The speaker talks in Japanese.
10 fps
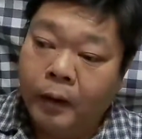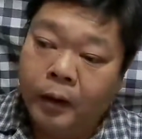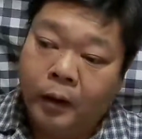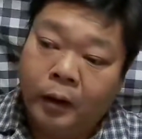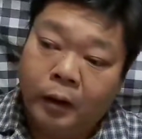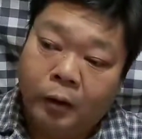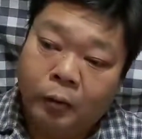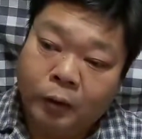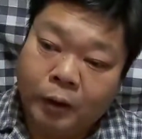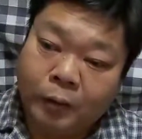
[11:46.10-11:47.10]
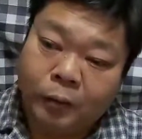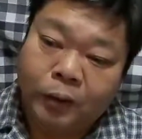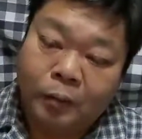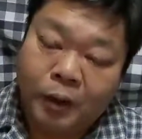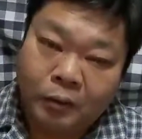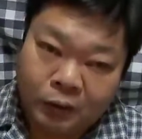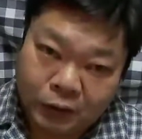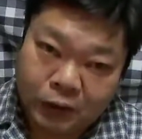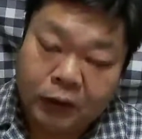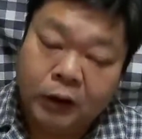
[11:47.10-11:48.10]
えー、音声レコーダーもある
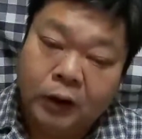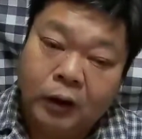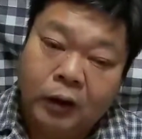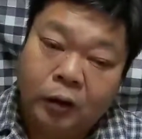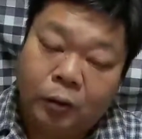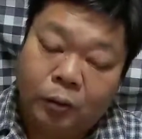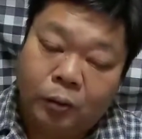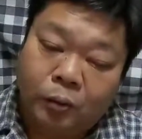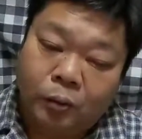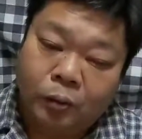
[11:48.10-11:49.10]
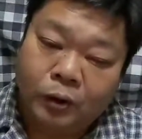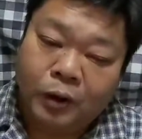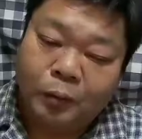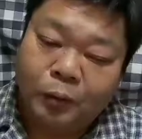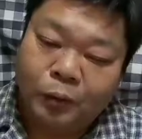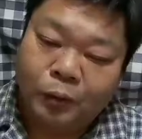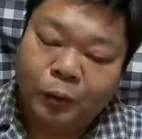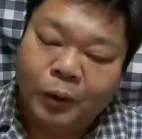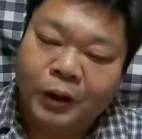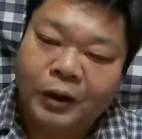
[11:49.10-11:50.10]
しこうしかも
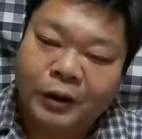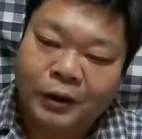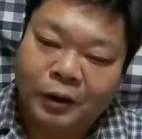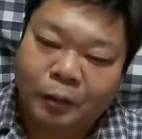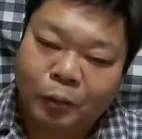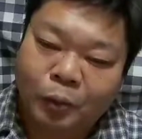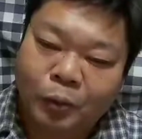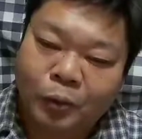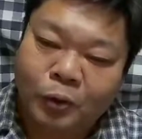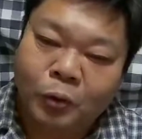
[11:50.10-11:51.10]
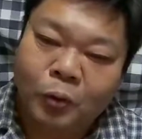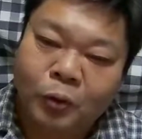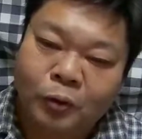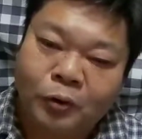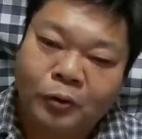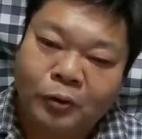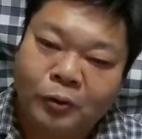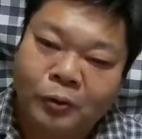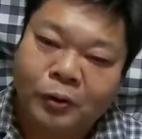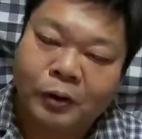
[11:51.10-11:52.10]
哨戒機ですからもともと情報収集
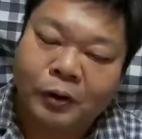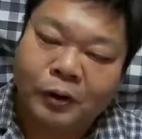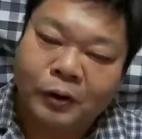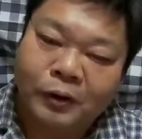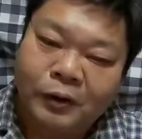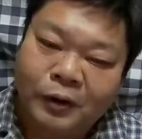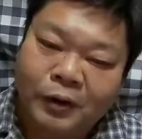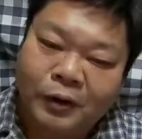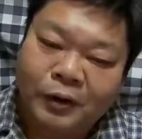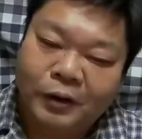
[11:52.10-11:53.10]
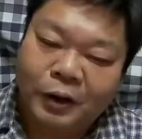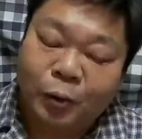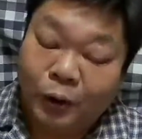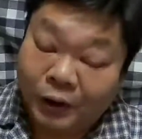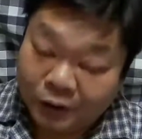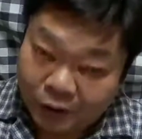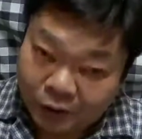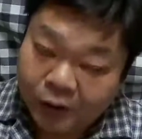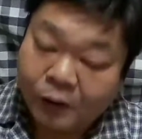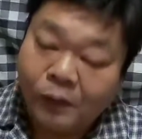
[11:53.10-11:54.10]
する飛行機ですか
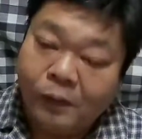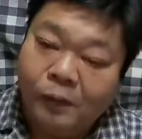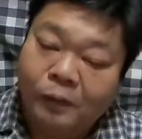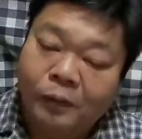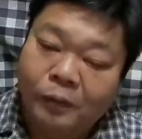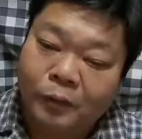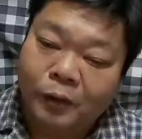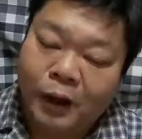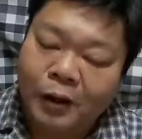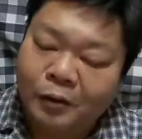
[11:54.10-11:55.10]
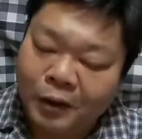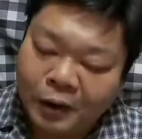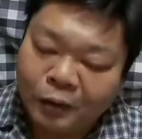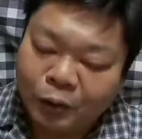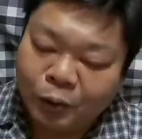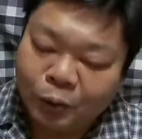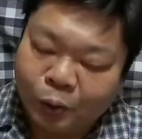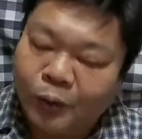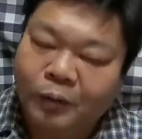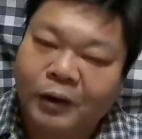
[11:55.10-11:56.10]
らありとあらゆる情報を
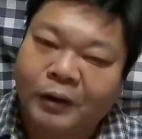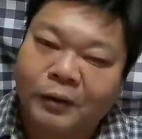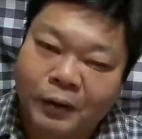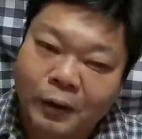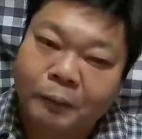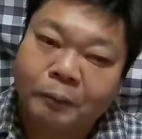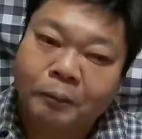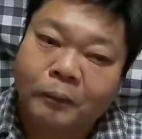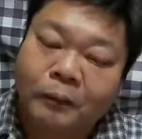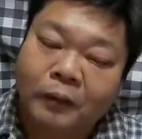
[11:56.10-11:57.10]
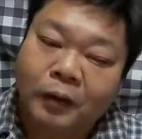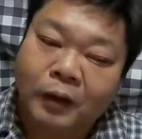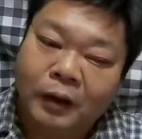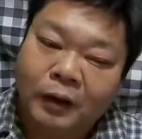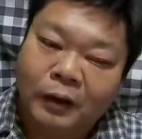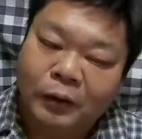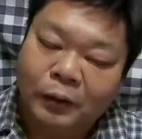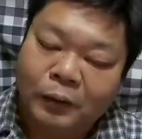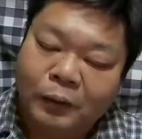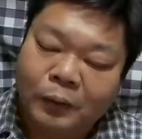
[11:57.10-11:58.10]
取ってるわけですよねそ
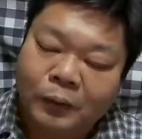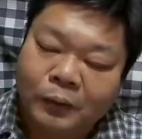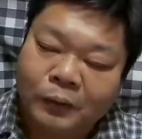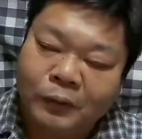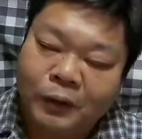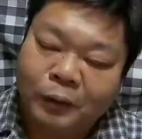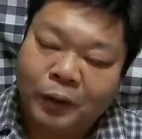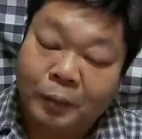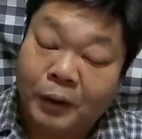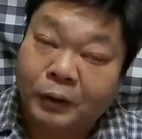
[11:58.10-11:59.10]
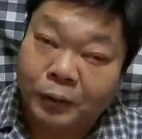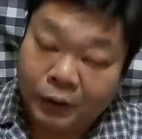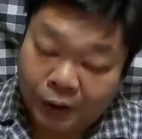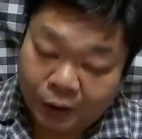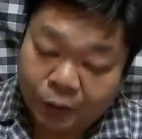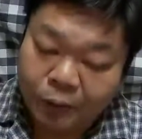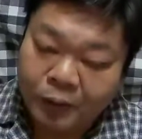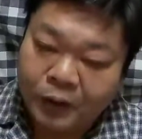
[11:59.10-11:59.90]
れを公表するかどうかは別として今